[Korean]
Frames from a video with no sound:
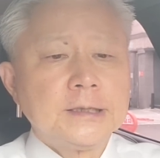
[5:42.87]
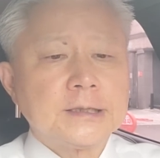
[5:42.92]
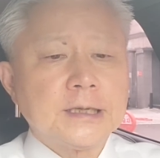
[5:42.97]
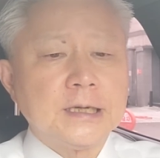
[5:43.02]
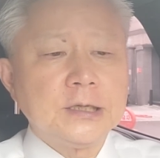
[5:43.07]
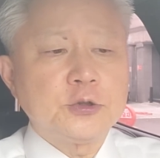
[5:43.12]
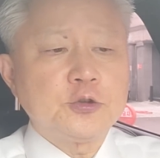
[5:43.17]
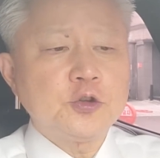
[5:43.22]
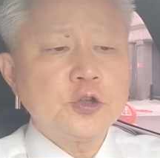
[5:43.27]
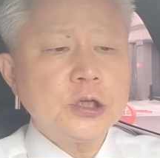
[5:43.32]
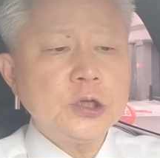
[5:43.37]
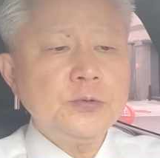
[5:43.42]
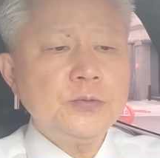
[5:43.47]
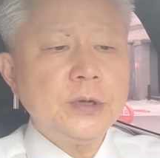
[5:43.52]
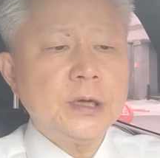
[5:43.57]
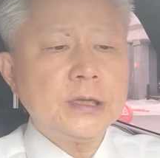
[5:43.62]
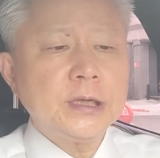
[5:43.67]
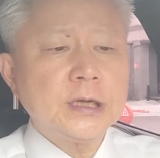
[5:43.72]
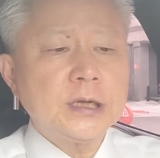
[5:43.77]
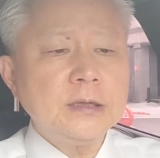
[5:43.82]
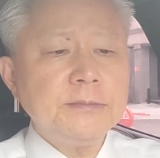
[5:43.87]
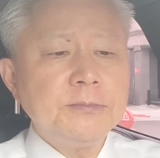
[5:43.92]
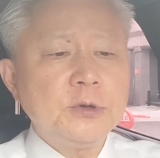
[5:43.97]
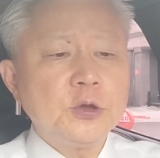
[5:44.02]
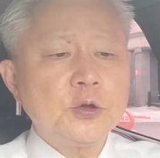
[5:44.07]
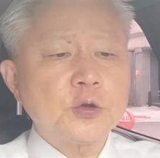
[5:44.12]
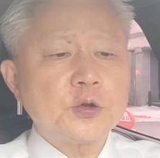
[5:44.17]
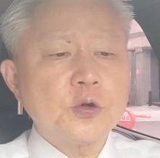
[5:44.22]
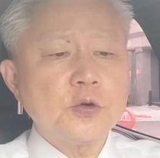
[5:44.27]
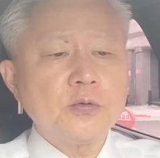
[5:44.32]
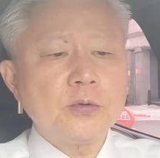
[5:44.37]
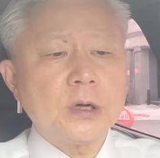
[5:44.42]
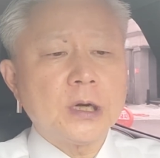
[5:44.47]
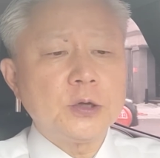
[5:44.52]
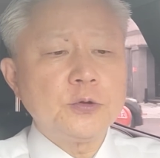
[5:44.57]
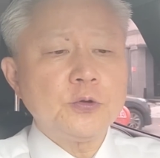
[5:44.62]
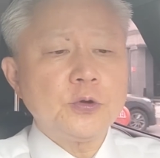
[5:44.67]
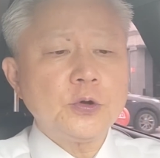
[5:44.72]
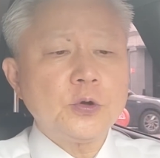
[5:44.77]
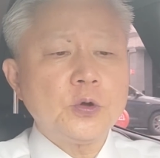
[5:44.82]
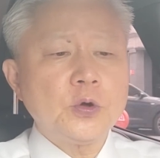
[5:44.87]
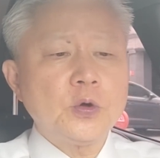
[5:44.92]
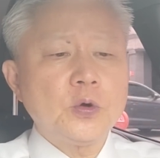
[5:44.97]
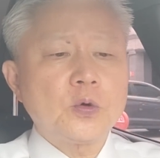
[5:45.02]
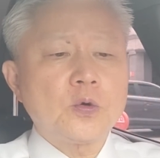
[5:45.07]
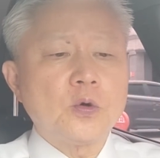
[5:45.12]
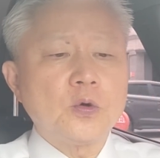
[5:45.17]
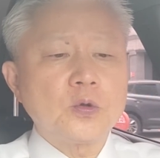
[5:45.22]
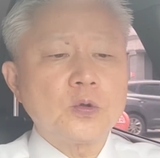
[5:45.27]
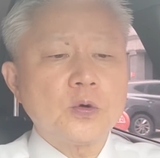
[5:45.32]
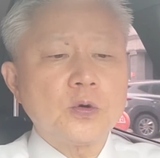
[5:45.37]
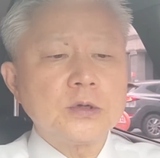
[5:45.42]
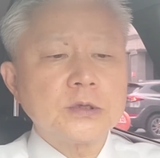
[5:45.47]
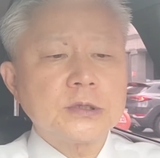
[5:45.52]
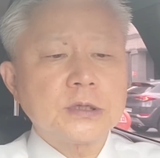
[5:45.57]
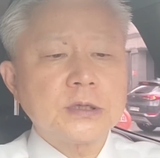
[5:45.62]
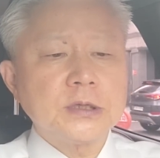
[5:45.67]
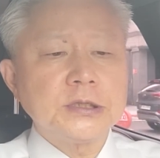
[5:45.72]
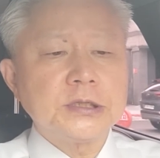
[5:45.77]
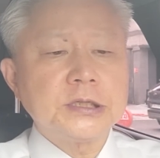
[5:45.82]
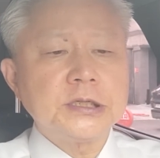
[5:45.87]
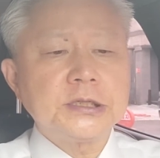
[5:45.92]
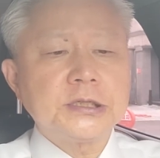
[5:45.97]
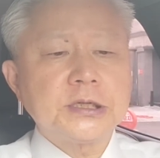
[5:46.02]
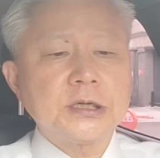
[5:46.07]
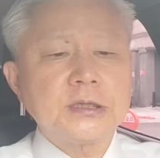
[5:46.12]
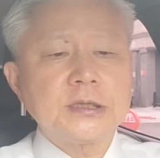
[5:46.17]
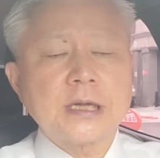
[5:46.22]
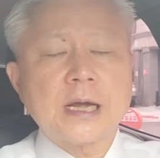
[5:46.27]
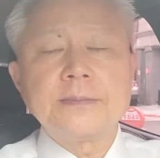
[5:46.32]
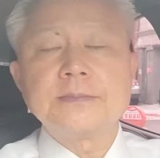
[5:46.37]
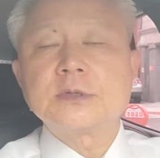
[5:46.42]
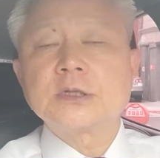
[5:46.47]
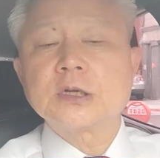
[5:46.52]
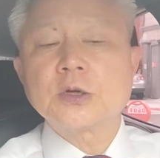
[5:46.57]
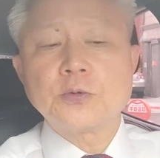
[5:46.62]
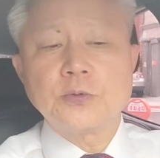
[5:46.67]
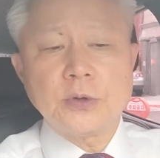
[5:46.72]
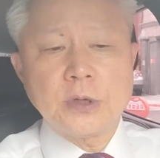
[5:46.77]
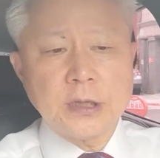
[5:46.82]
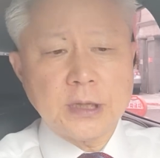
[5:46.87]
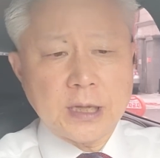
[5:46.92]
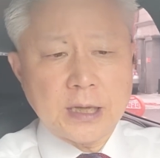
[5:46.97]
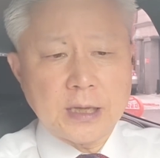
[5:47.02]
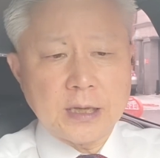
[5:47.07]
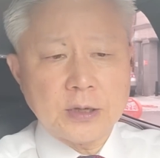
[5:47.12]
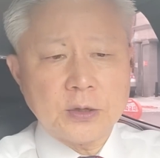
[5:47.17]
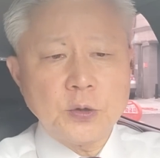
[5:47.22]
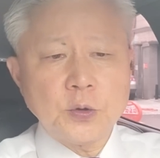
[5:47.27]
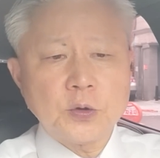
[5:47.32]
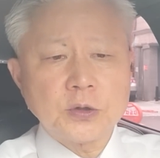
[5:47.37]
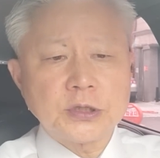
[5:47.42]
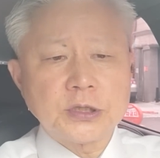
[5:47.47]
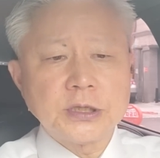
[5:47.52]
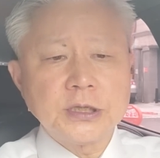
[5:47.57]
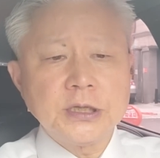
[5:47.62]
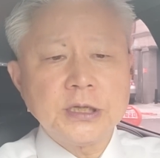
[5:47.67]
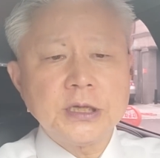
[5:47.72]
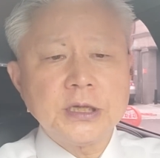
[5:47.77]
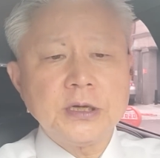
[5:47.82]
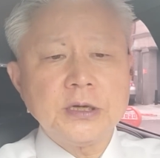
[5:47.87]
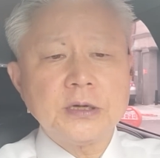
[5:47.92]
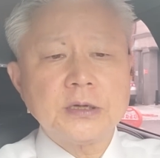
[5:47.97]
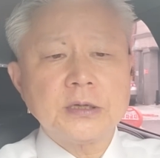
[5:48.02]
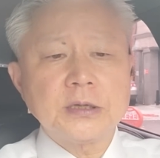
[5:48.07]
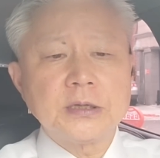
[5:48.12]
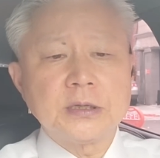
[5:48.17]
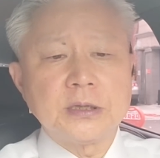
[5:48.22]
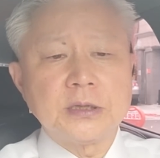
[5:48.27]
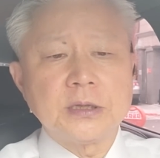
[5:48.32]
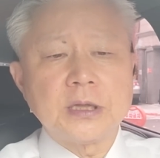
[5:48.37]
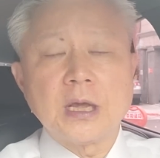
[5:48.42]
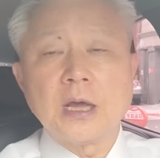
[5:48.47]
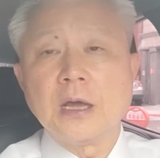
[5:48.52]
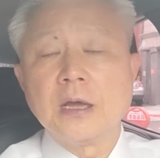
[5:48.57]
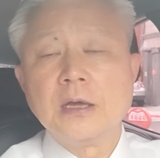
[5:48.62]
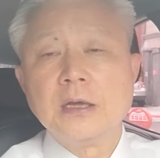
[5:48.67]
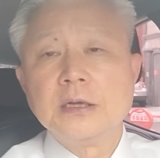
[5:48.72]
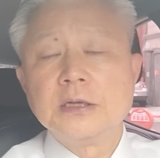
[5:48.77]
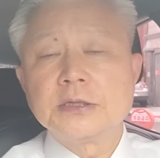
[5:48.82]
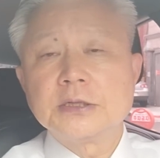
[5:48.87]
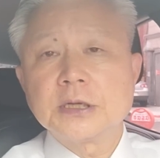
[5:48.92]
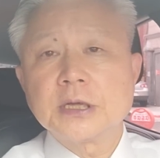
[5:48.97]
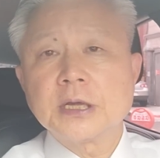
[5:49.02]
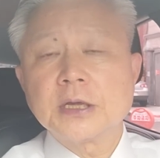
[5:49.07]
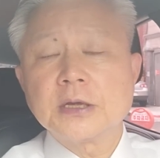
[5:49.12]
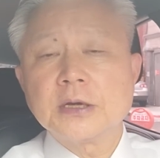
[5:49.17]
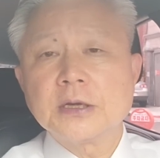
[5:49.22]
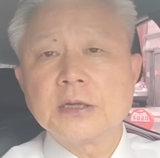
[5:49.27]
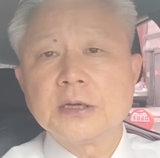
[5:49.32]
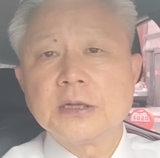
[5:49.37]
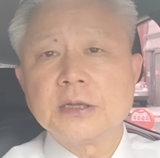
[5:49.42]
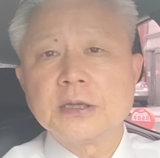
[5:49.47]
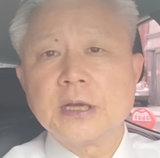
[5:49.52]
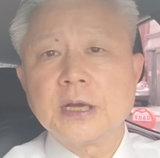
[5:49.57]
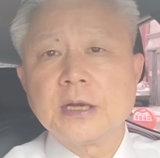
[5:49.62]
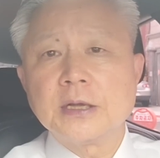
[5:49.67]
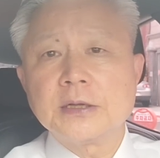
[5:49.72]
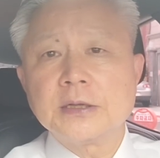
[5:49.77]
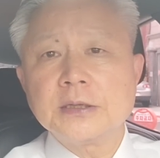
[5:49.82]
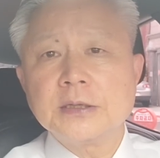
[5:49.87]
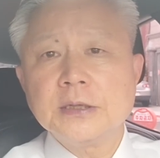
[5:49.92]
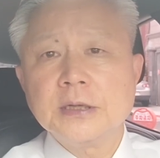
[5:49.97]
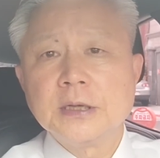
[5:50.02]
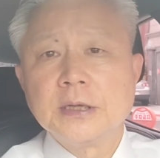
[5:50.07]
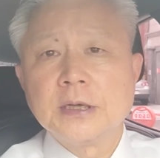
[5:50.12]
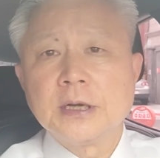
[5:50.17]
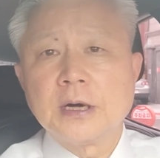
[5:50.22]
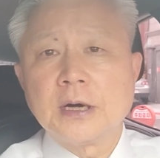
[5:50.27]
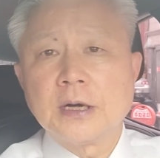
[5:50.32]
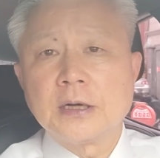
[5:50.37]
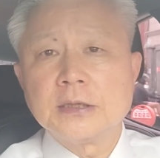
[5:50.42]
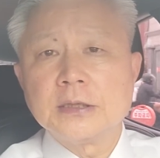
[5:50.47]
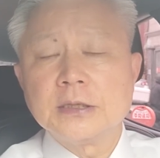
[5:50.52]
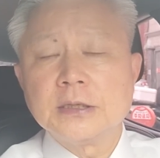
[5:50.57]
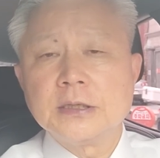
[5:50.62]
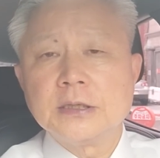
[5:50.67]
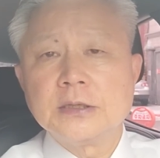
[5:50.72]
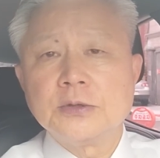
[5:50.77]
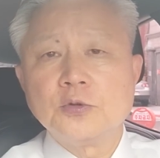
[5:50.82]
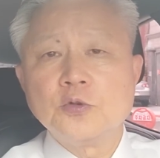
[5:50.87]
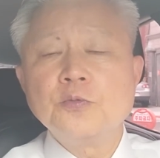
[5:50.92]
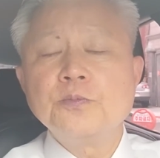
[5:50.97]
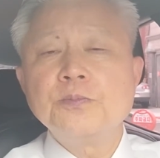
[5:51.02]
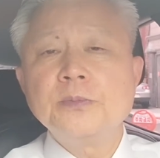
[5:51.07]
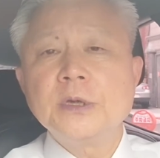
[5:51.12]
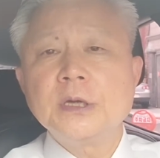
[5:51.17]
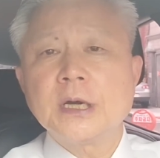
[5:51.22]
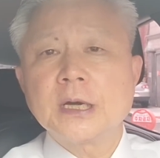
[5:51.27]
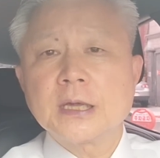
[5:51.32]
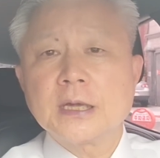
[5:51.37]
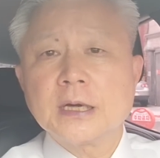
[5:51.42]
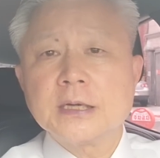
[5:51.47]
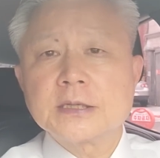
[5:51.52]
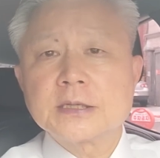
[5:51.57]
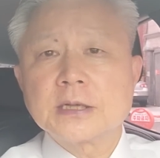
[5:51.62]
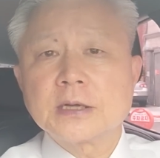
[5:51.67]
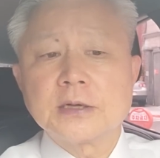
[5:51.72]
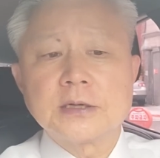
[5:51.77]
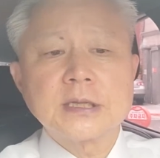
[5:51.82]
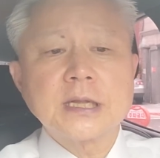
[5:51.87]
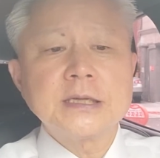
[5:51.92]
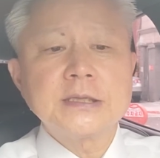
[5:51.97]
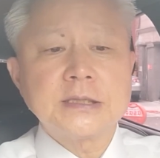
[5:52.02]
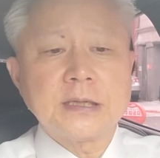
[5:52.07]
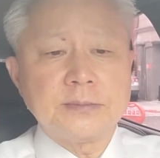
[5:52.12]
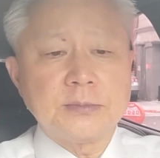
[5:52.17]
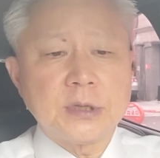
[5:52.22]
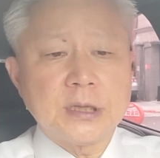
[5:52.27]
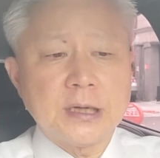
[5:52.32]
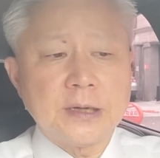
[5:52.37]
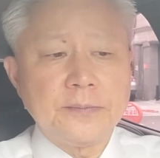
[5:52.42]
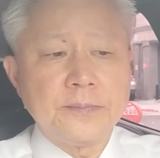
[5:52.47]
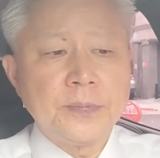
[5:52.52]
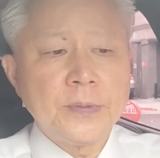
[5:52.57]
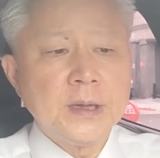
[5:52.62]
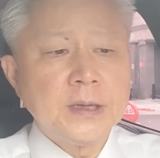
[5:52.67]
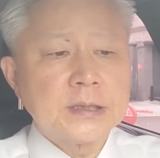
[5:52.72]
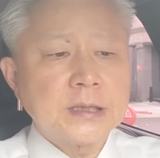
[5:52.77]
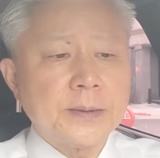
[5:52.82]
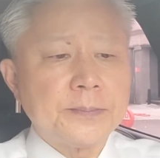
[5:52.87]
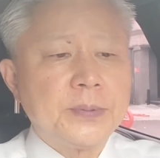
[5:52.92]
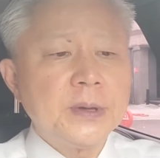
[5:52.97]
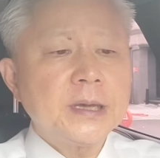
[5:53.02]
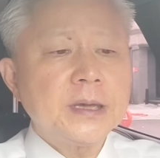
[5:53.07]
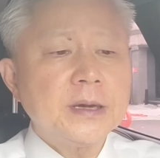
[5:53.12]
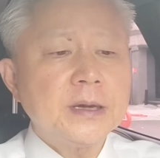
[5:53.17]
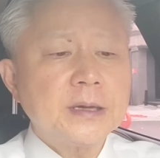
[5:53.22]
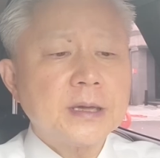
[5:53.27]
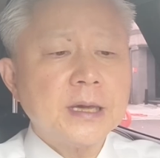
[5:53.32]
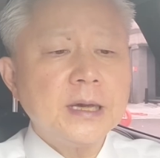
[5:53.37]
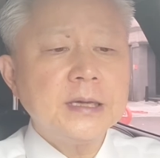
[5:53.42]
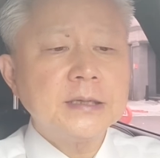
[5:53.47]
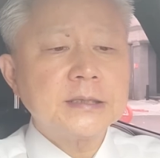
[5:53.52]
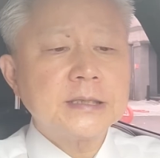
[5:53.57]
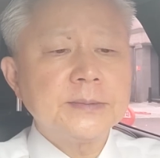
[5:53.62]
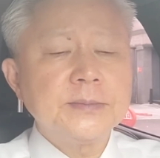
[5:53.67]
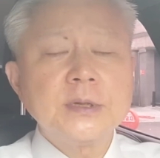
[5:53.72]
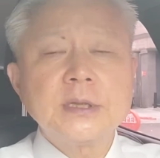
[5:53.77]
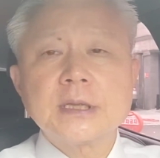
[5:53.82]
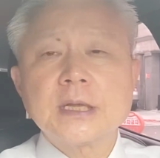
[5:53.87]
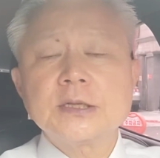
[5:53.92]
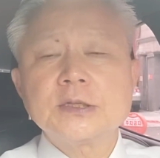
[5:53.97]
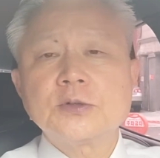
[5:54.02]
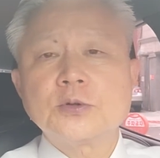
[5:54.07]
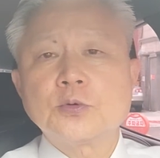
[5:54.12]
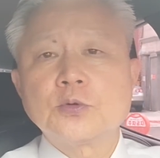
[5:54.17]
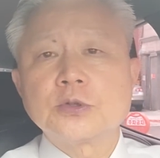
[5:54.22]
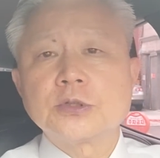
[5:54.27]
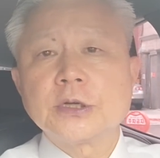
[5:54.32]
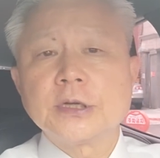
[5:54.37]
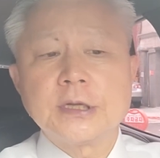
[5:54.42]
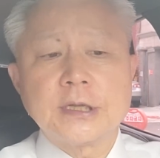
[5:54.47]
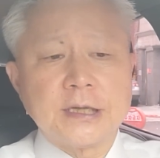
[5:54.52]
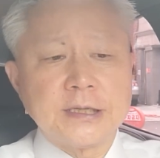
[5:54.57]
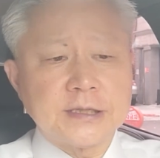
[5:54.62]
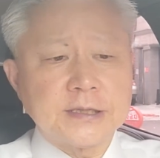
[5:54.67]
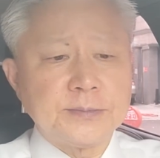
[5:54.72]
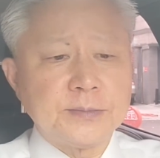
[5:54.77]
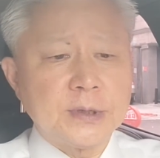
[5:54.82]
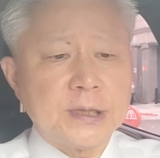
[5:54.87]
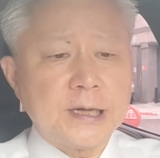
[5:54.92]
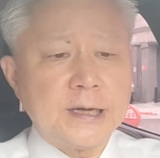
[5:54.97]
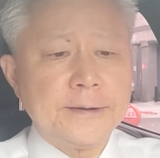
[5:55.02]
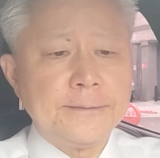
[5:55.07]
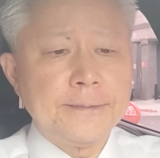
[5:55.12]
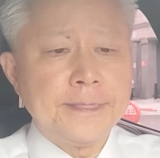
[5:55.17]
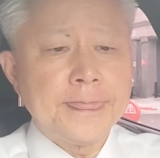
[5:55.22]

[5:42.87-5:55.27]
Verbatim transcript: 자, 이 추진위원회는 민노총과 6.15 공동선언 실천 남측위원회 그리고 정의기억연대 정의기억연대는 어, 이 윤미향이가 있었던 그 단체입니다. 자, 100여 개 시민단체로 구성이 되어 있습니다.